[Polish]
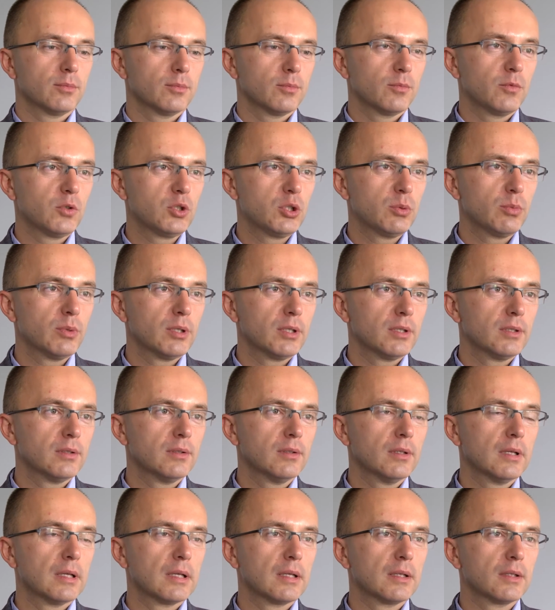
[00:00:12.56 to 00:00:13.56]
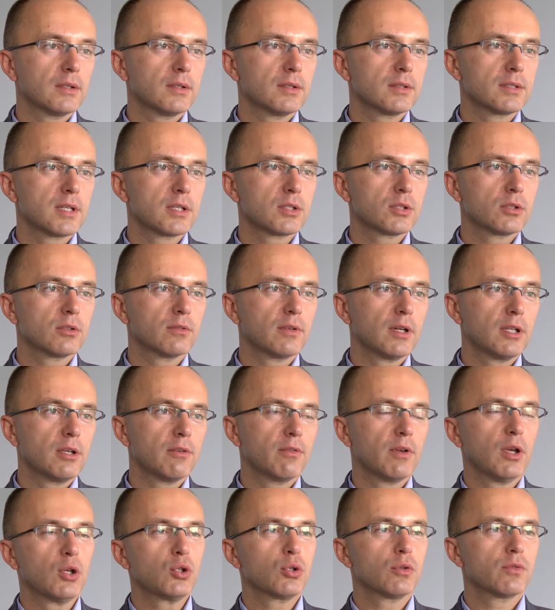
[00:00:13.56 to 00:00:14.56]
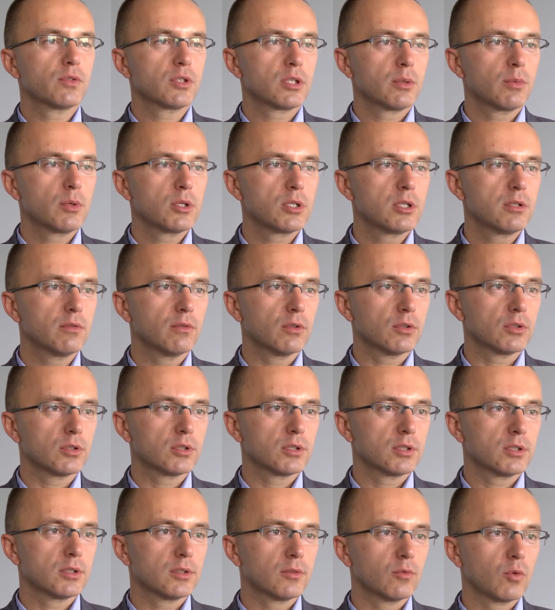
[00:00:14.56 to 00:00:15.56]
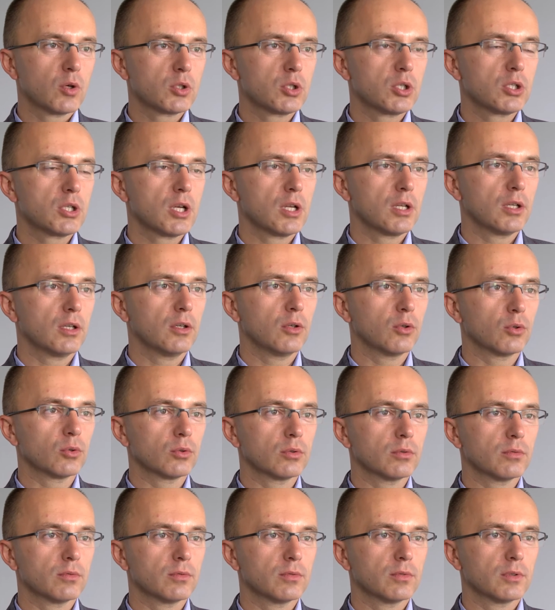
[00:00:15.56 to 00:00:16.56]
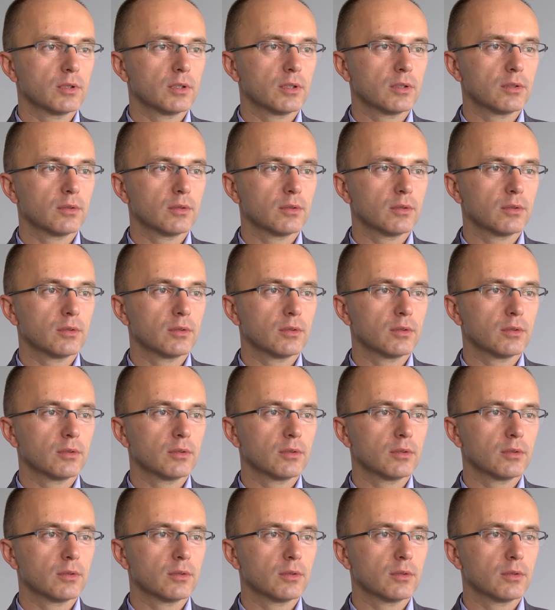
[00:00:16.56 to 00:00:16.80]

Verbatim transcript: Widzimy zdecydowanie większą wstrzemięźliwość właścicieli gruntów,